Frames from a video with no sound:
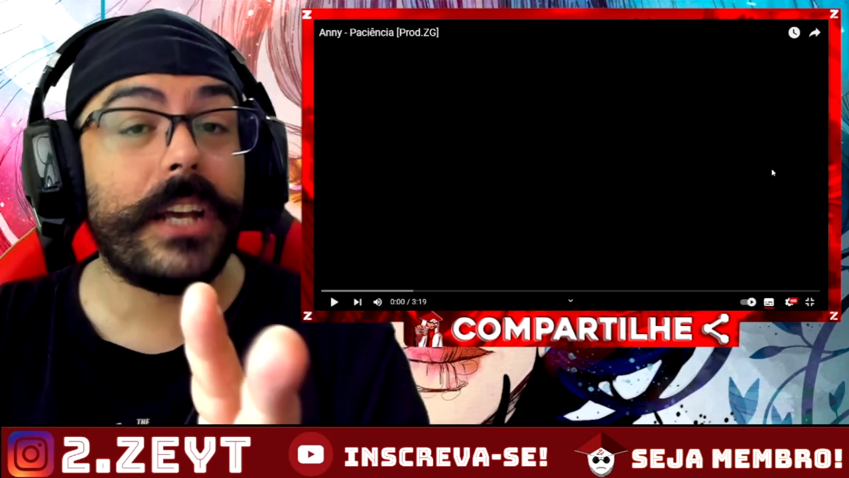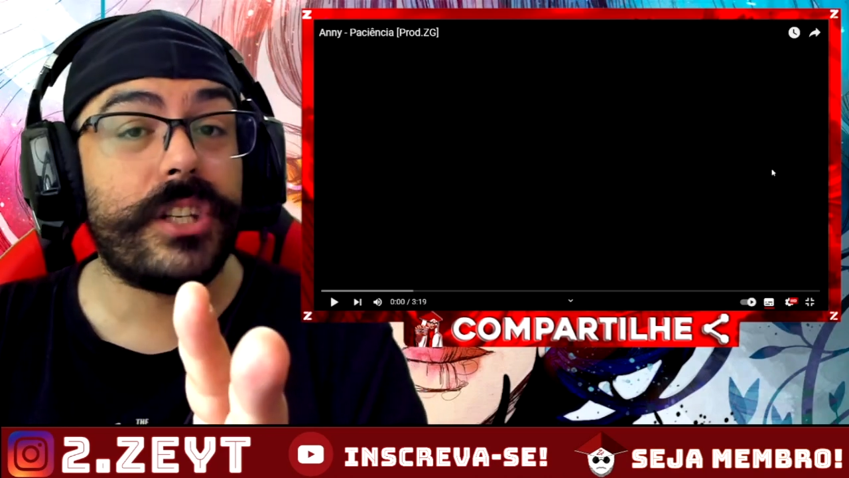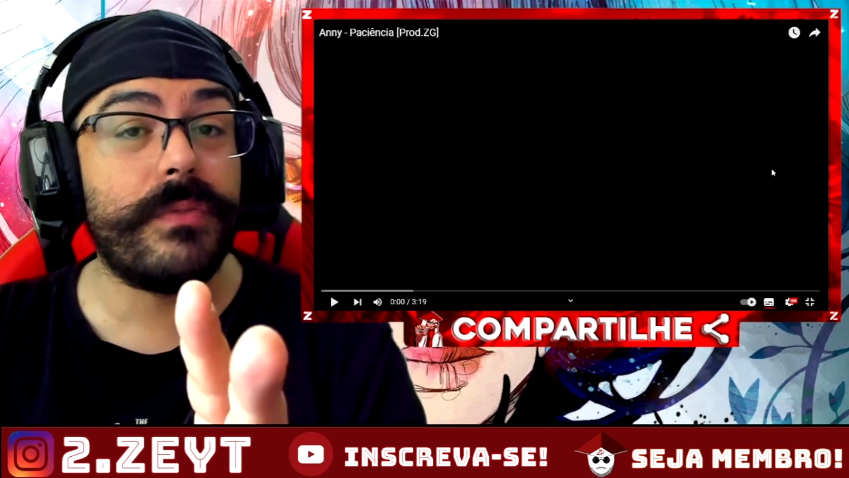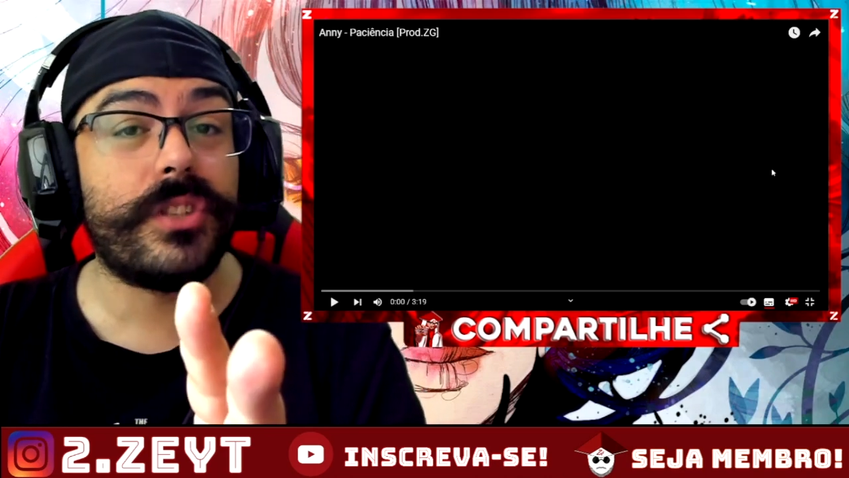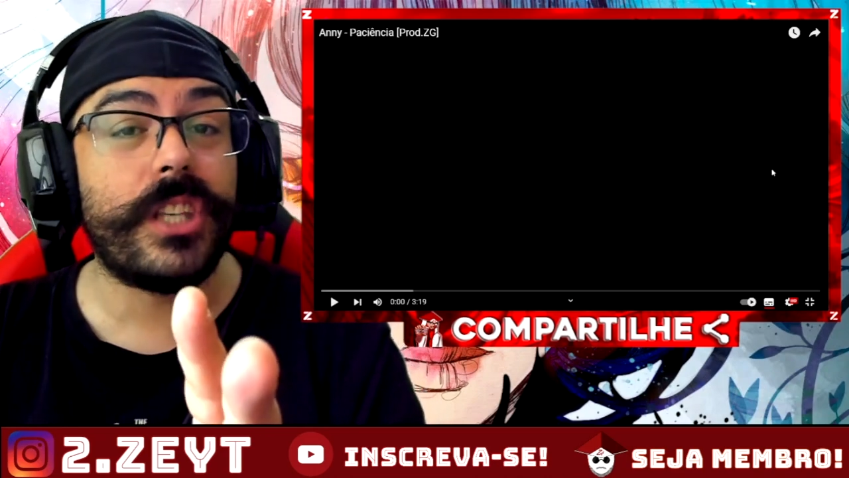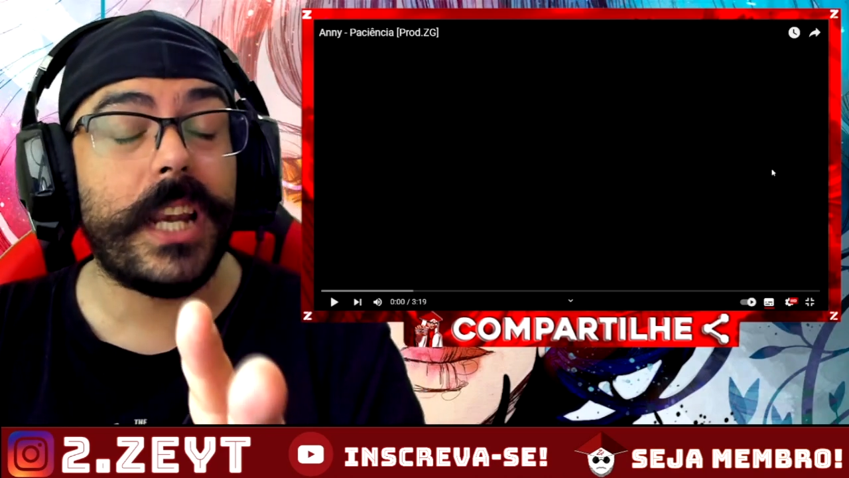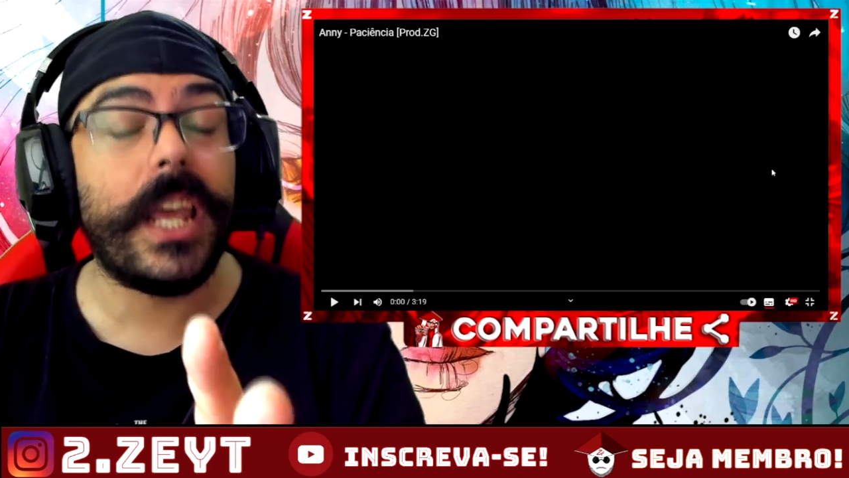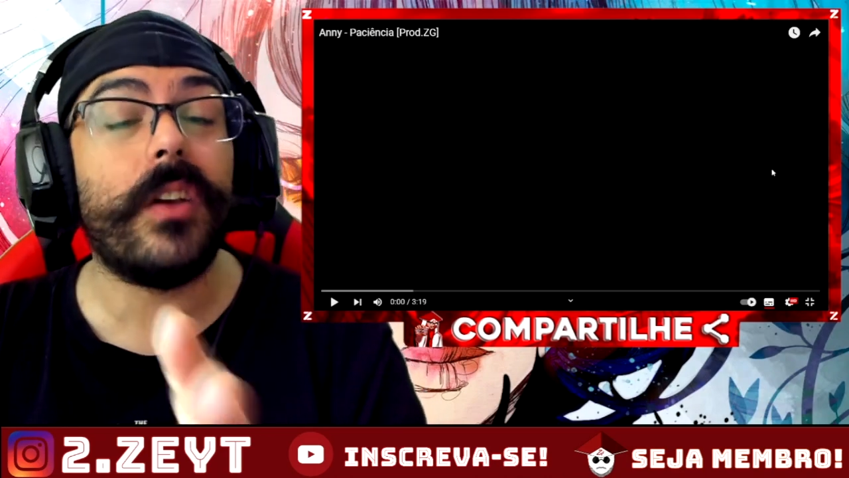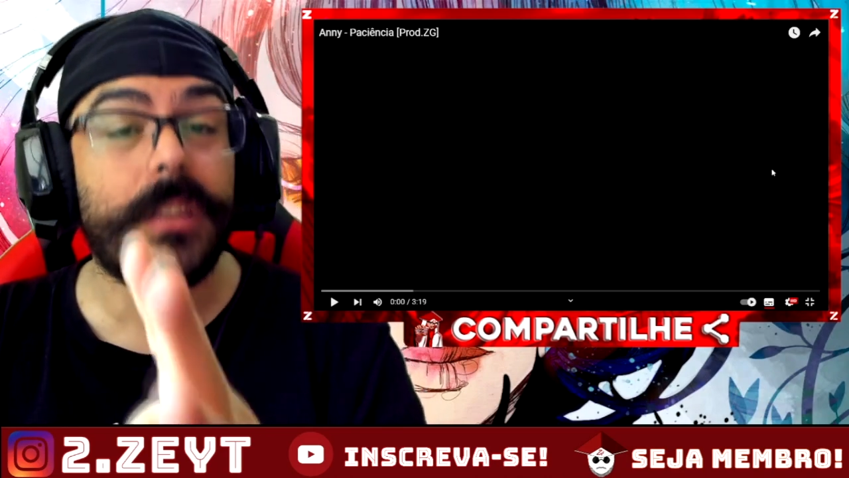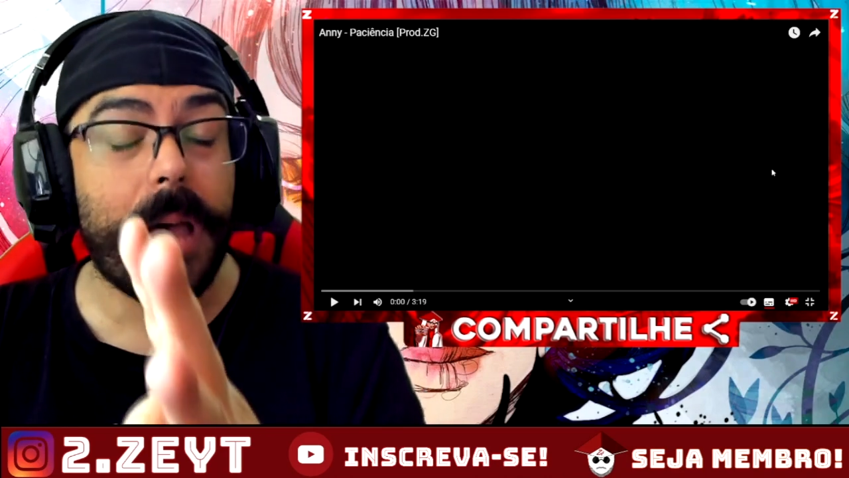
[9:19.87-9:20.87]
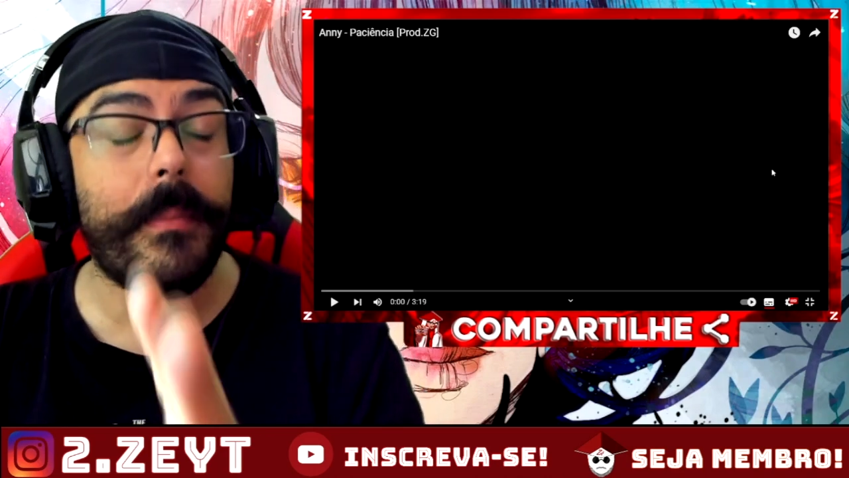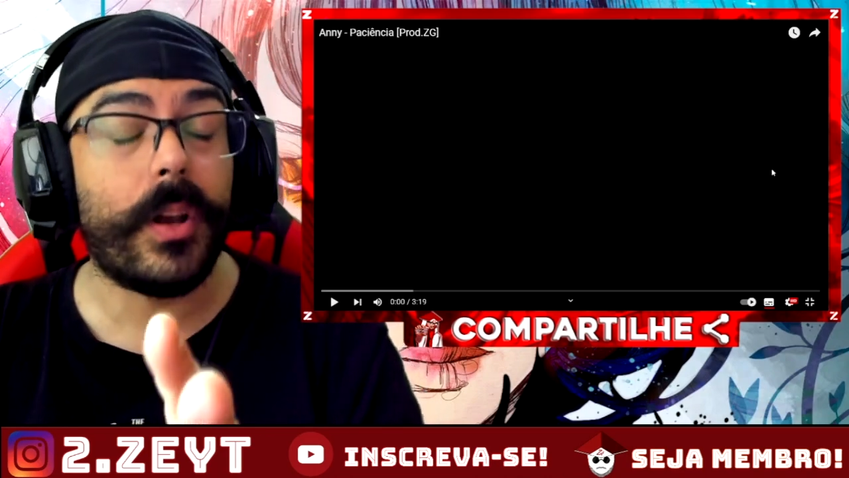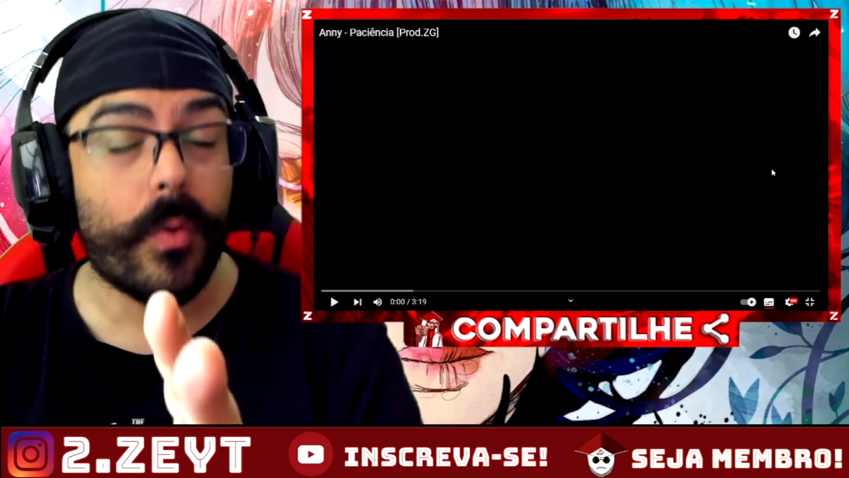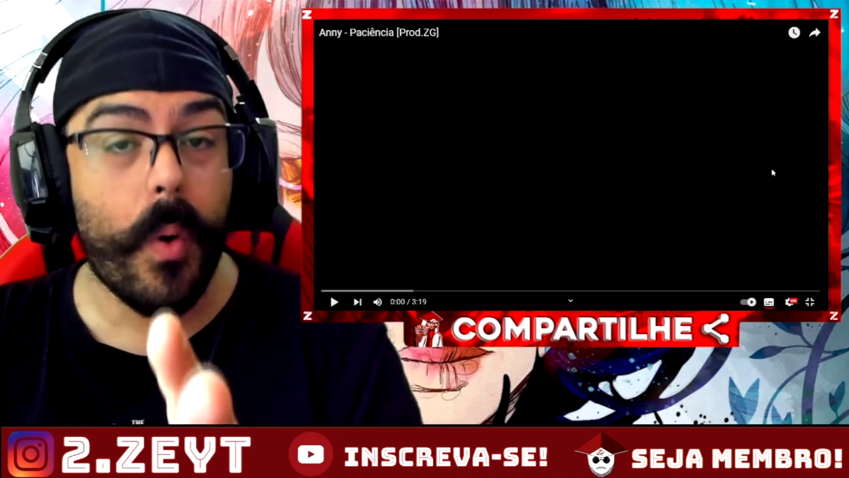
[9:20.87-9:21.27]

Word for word: ativa o sininho, tá, mano?